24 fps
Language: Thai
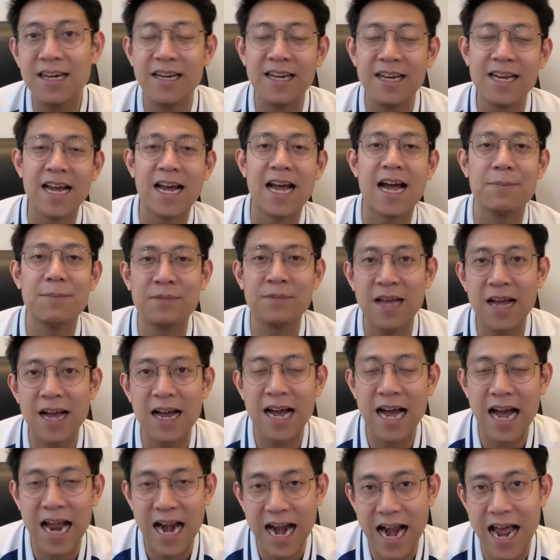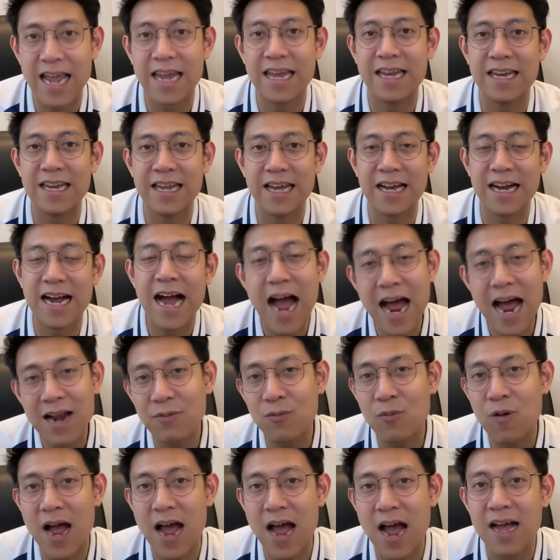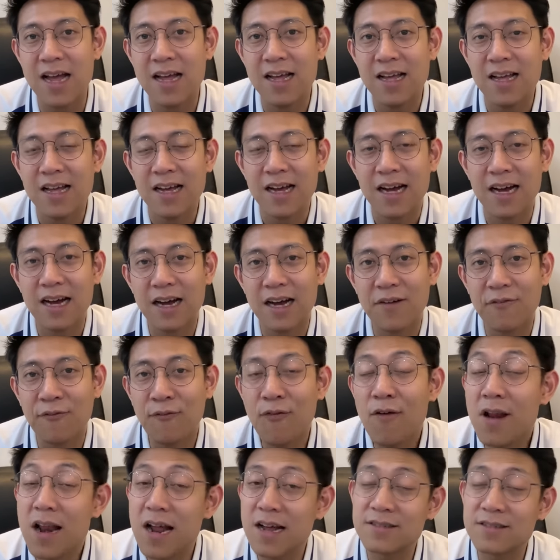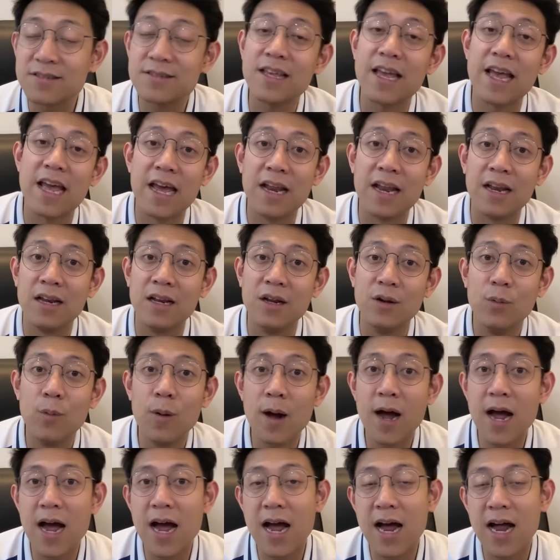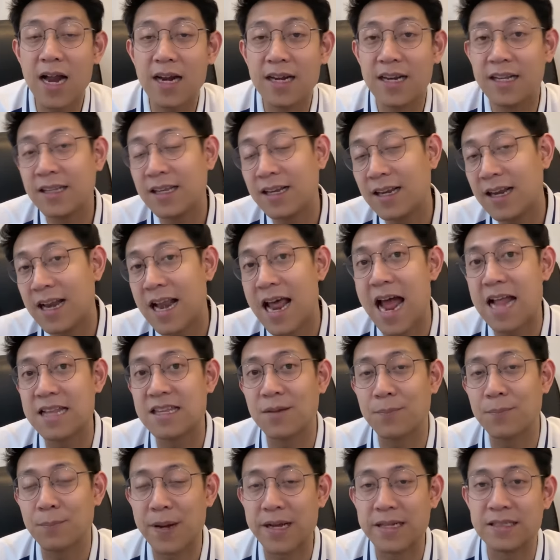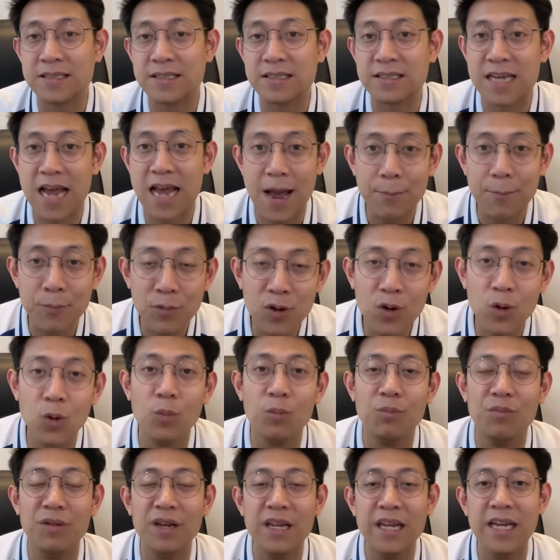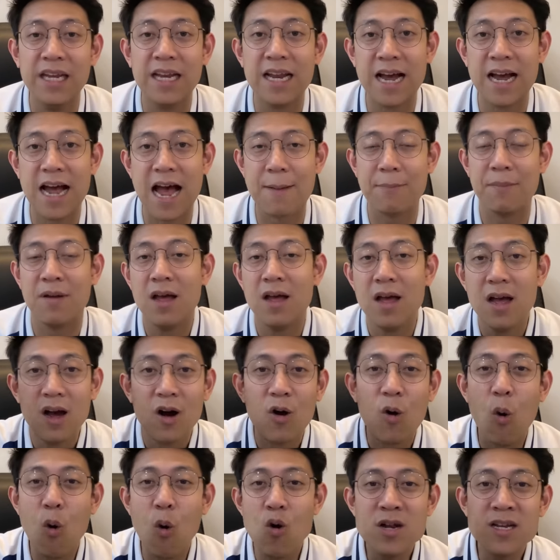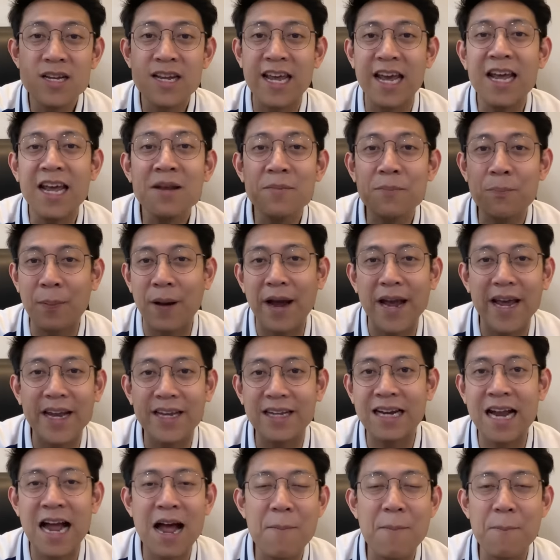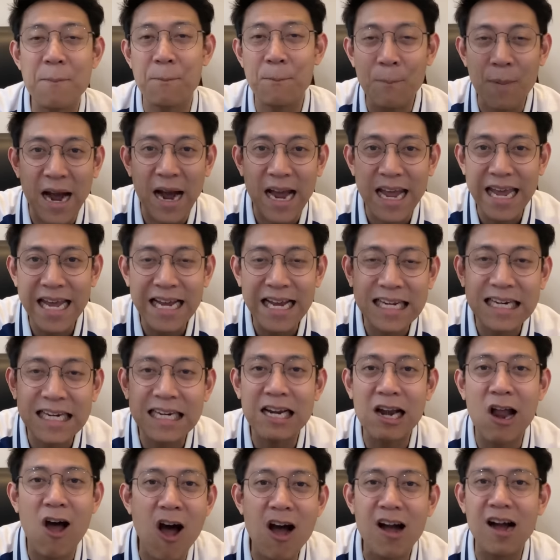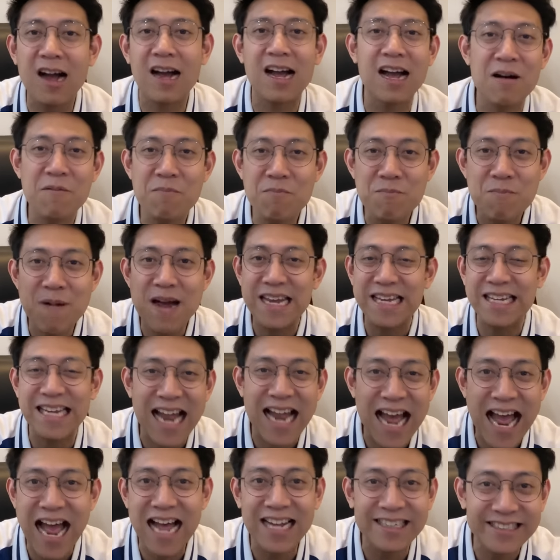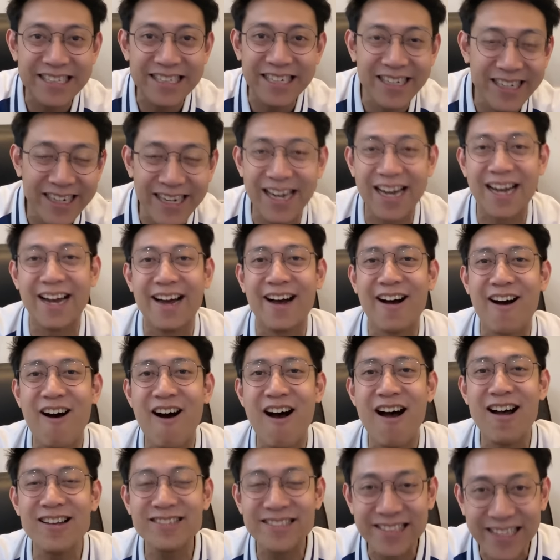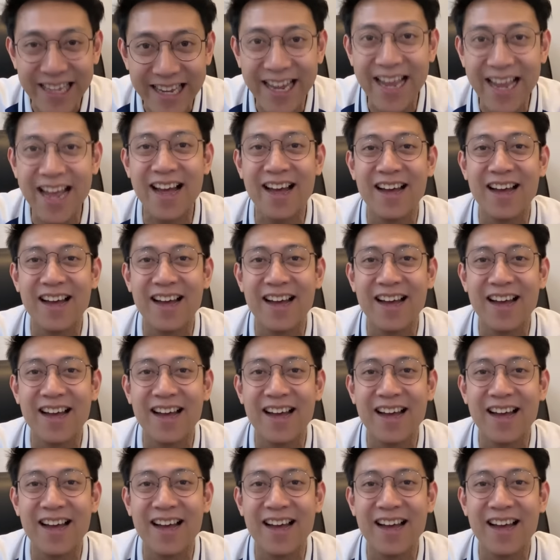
ยนะครับ ถ้าใครเนี่ยคาดว่าฝรั่งเศสหรือว่าเนเธอร์แลนด์จะเป็นแชมป์กลุ่มนี้นะครับ คุณคิดผิดครับพลิกล็อกครับไม่น่าเชื่อ ออสเตรีย